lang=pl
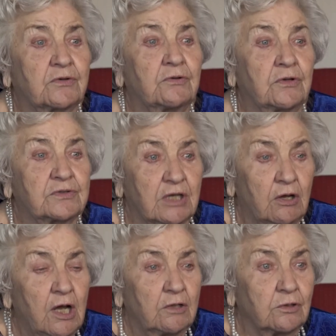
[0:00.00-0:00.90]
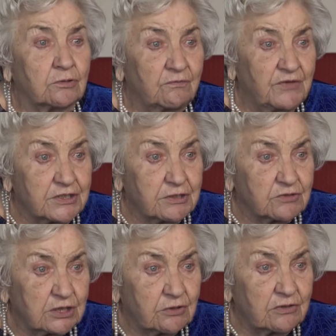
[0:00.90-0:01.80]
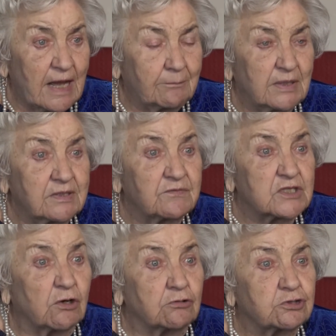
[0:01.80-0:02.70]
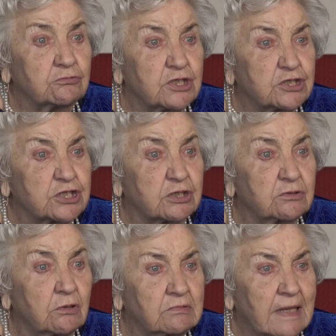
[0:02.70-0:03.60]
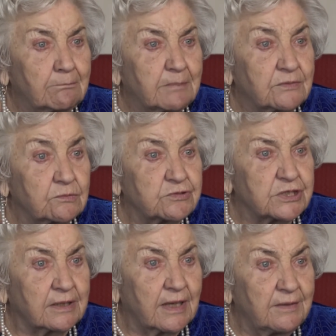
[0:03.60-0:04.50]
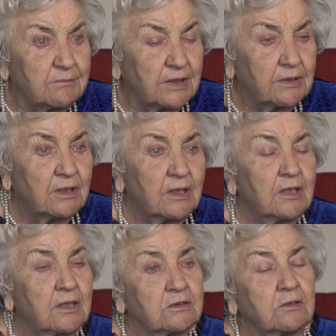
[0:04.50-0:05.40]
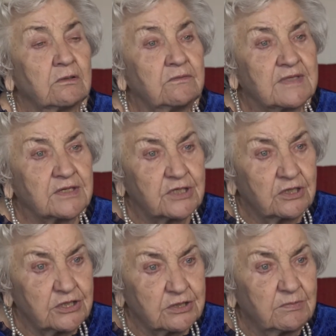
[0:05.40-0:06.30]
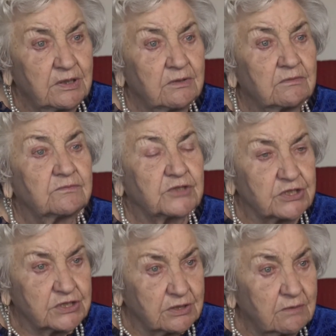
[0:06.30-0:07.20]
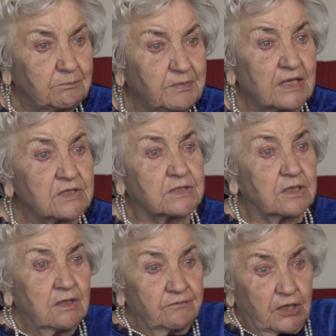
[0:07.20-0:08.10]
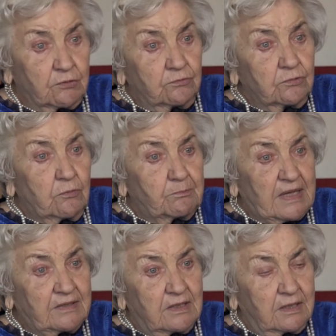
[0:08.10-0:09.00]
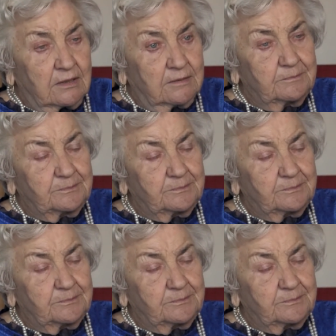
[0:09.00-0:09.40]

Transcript: koło tego, no to wiedział, że to napad i wskoczył i krzyknął napad, uciekajmy. No i zaczęliśmy wszyscy biec w kierunku pędyk.